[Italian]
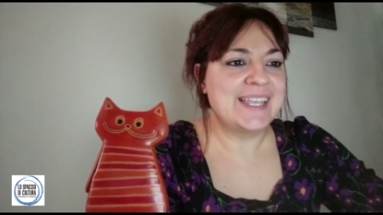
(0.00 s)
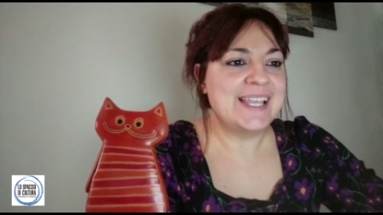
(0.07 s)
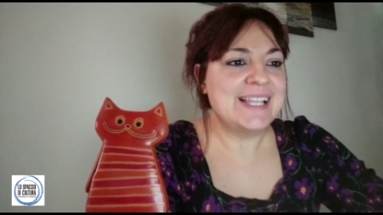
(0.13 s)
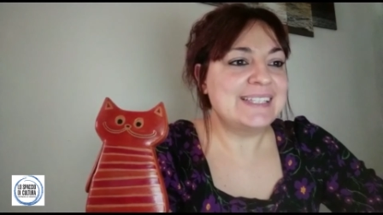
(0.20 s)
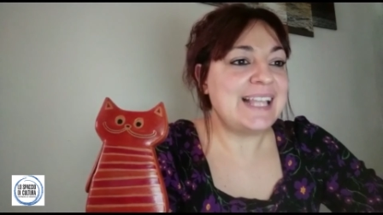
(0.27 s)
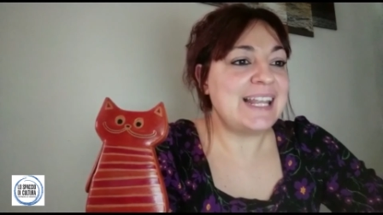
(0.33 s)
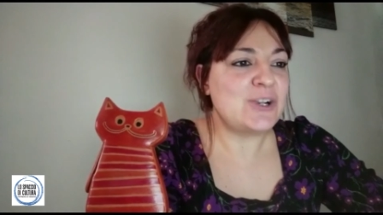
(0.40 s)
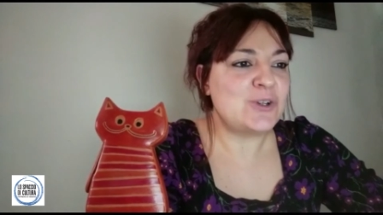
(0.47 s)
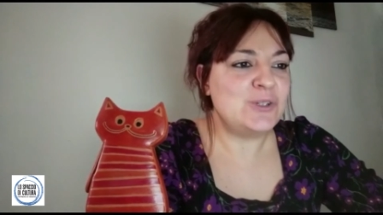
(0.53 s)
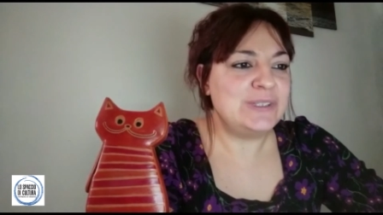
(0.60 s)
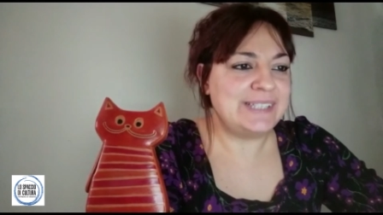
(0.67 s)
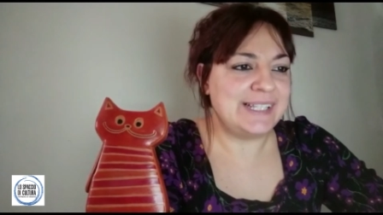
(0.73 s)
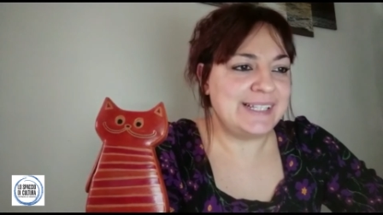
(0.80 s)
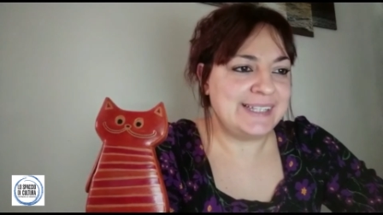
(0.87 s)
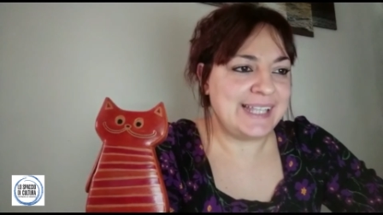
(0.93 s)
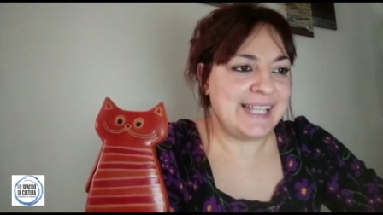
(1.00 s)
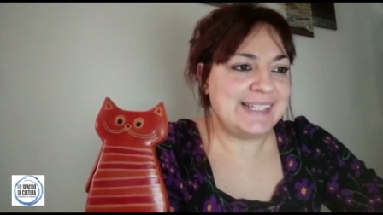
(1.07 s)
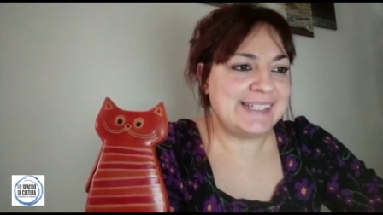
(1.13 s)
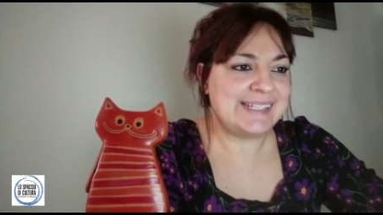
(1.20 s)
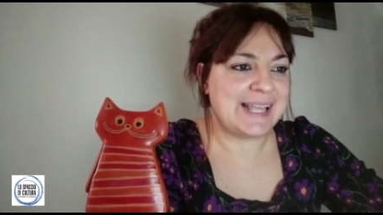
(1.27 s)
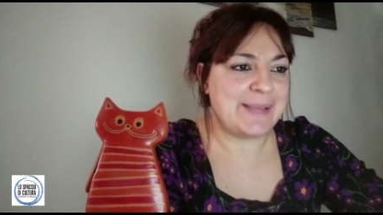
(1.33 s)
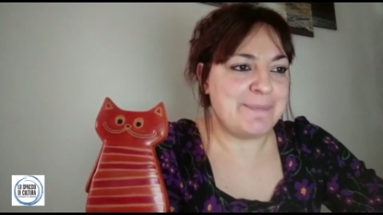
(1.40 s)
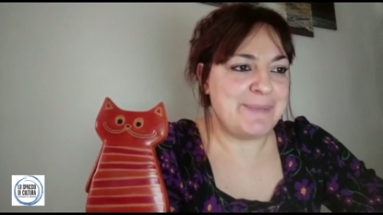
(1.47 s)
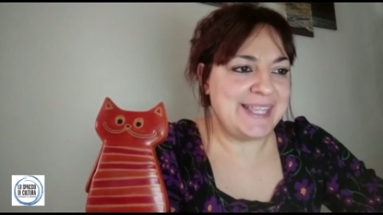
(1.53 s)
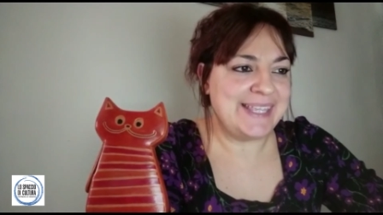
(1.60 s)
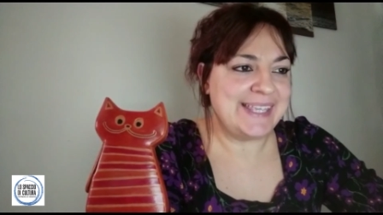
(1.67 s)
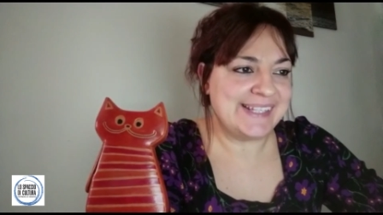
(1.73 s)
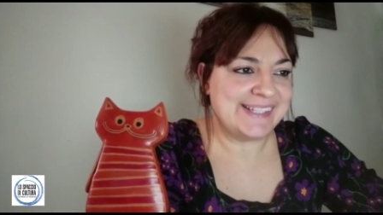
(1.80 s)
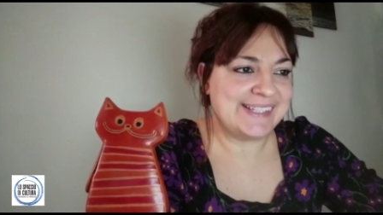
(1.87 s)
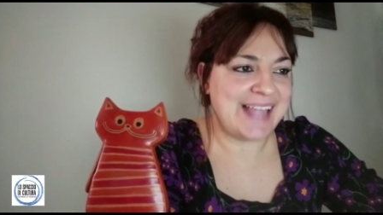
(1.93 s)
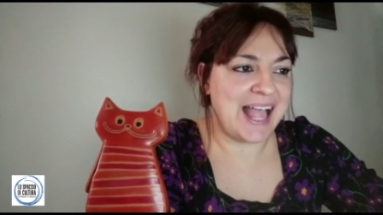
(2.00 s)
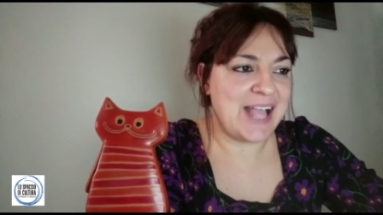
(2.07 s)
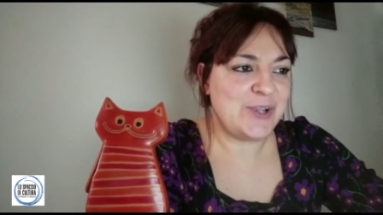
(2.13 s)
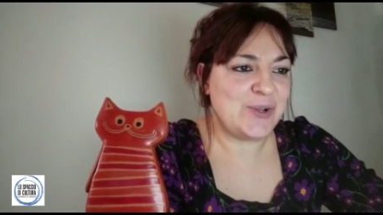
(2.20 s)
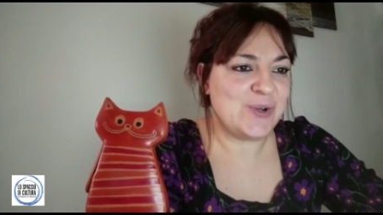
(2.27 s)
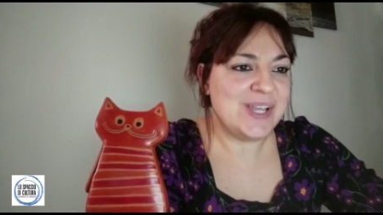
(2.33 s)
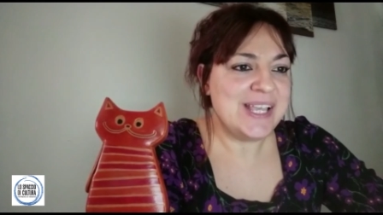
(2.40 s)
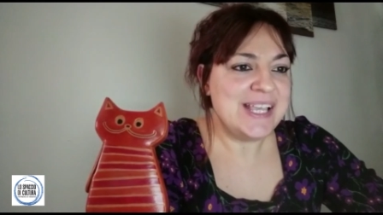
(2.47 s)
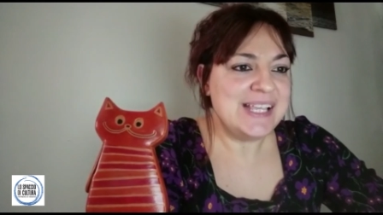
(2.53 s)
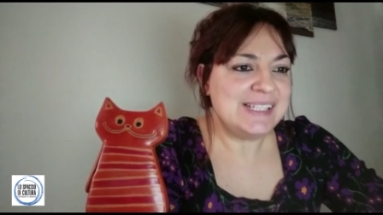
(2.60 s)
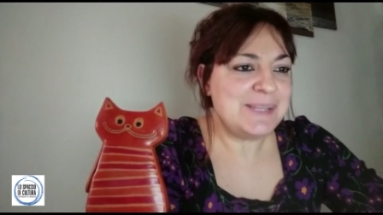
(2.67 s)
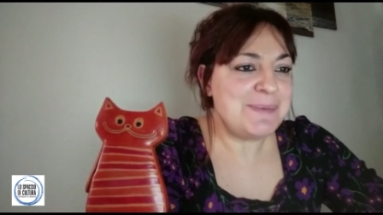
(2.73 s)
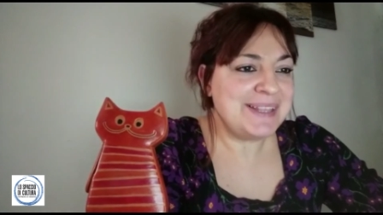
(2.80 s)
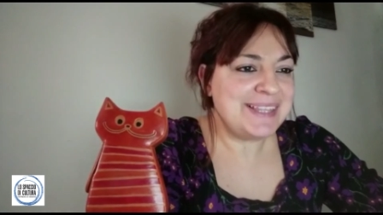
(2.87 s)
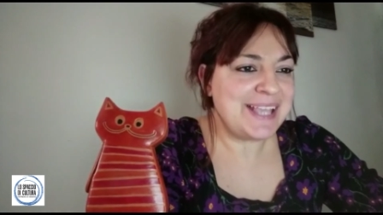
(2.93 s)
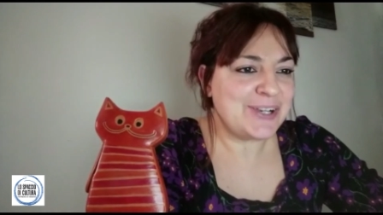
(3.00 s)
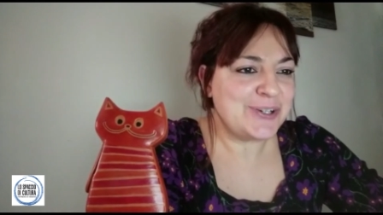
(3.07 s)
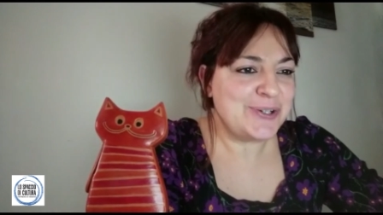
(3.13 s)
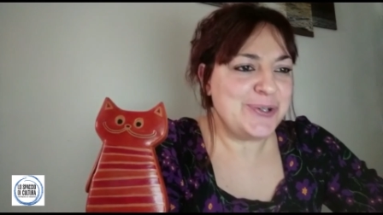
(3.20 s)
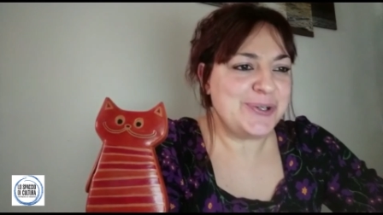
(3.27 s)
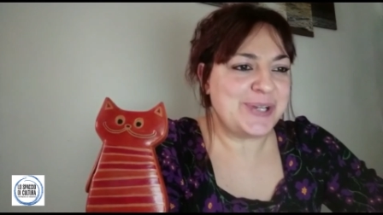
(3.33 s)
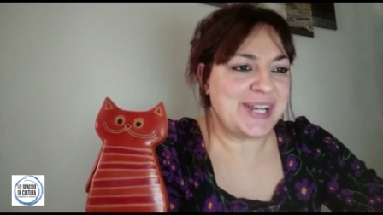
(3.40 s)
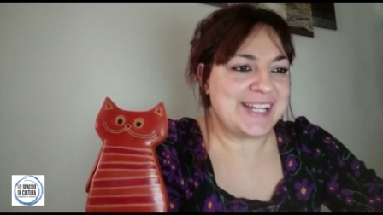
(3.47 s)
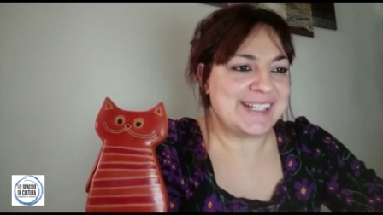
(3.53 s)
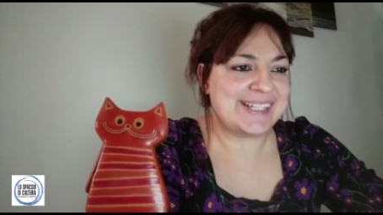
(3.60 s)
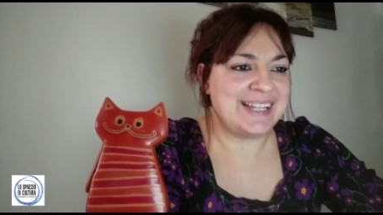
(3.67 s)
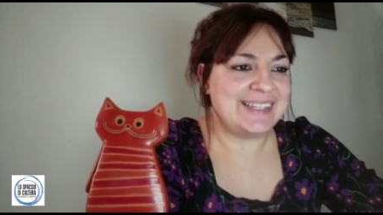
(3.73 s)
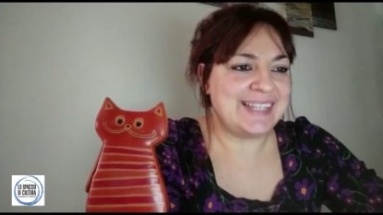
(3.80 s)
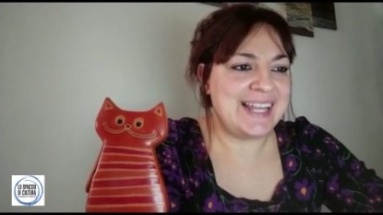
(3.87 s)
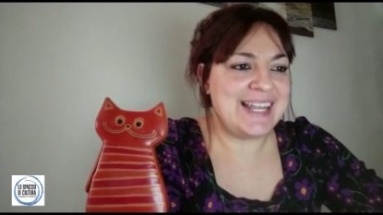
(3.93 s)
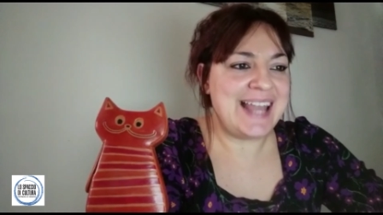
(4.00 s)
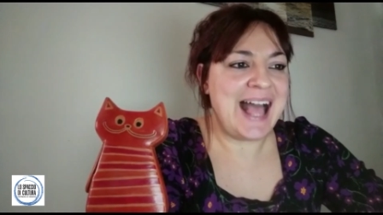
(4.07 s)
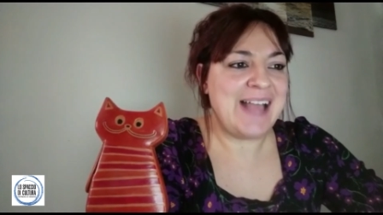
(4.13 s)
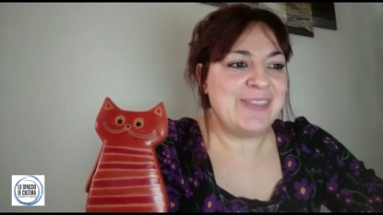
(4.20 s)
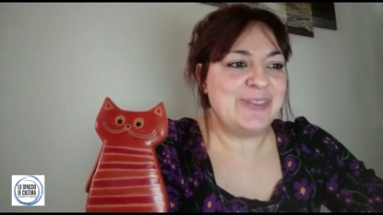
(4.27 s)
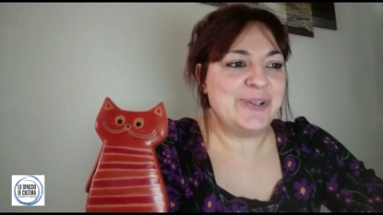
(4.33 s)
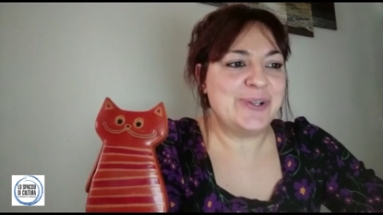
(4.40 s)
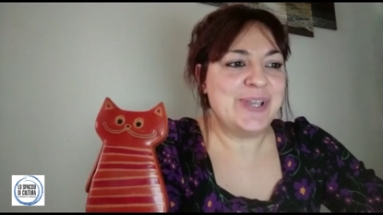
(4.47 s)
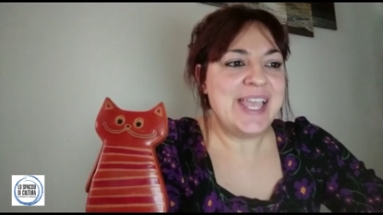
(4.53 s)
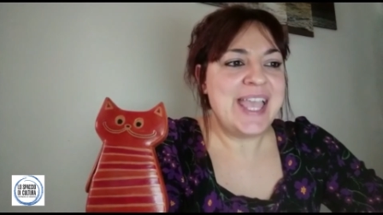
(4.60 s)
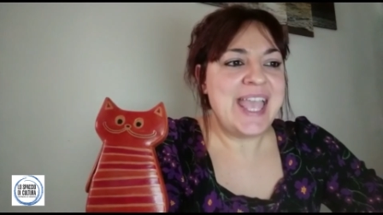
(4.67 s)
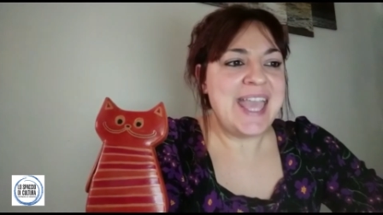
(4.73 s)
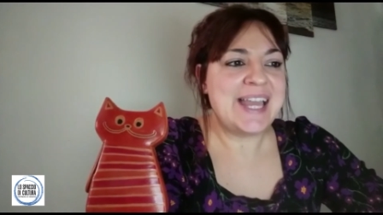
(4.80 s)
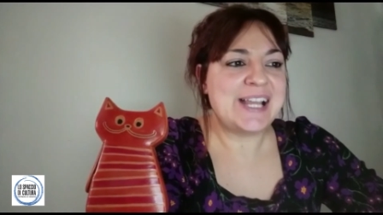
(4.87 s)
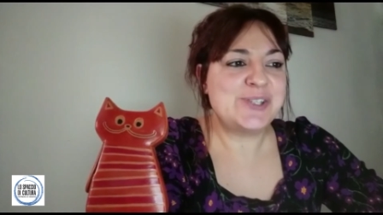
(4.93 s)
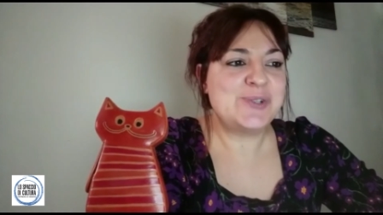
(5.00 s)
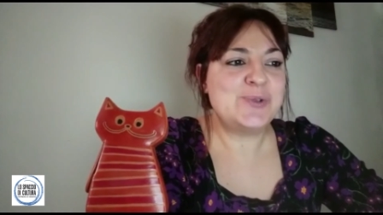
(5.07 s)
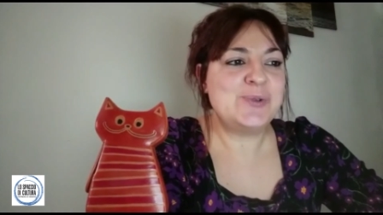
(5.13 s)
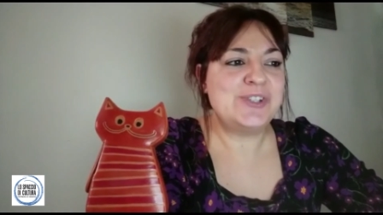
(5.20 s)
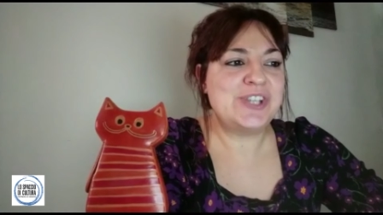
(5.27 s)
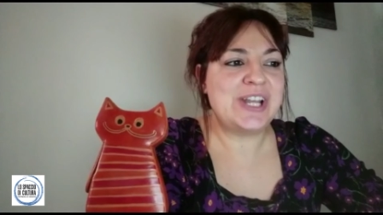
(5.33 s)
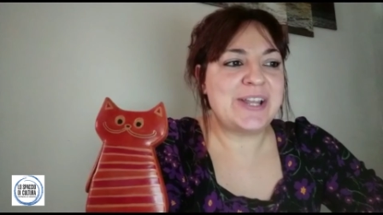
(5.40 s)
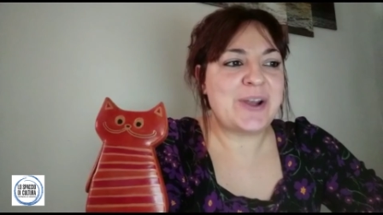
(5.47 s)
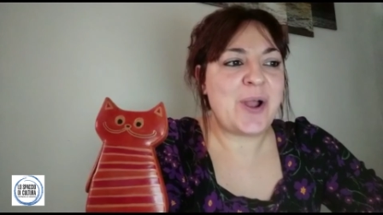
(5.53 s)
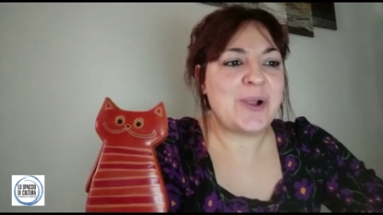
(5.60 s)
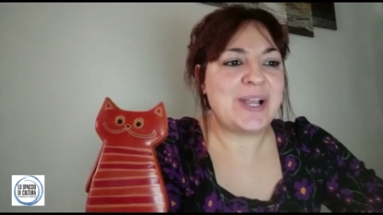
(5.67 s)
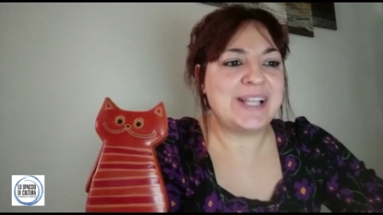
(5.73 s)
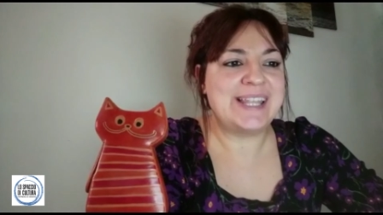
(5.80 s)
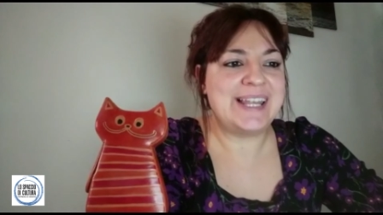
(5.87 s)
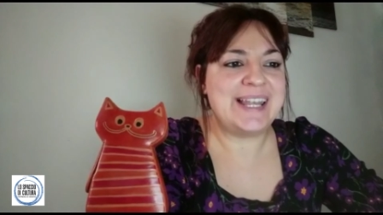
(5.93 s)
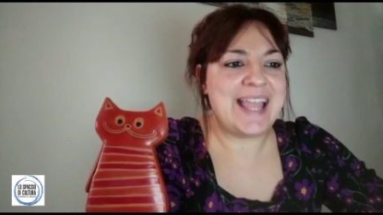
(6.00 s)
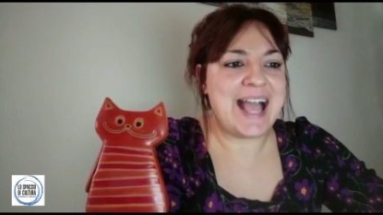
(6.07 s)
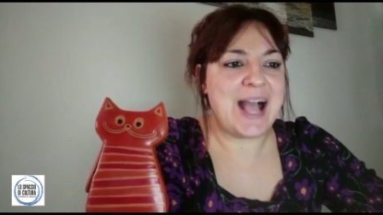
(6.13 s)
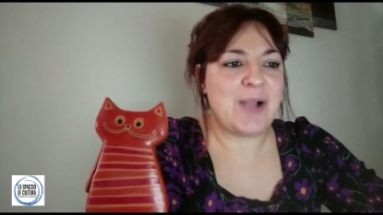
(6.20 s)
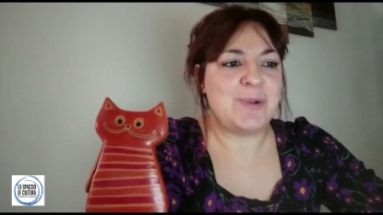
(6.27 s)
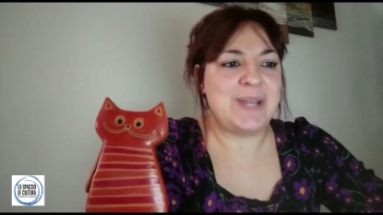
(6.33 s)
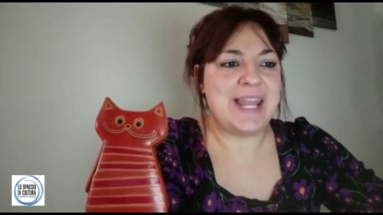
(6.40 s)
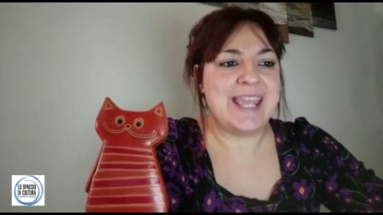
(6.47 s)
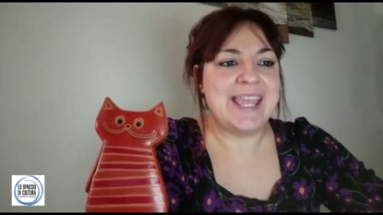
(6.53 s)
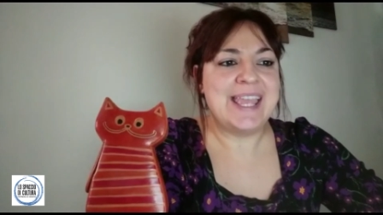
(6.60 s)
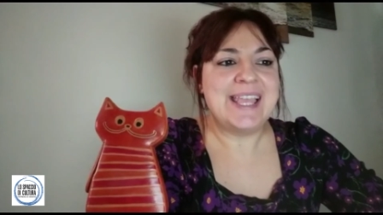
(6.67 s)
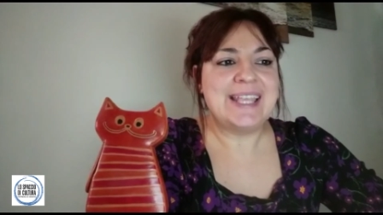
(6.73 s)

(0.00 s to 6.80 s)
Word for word: Dalla contentezza, benché stanco, si mette a correre saltellando e raggiunge la rocca delle aquile,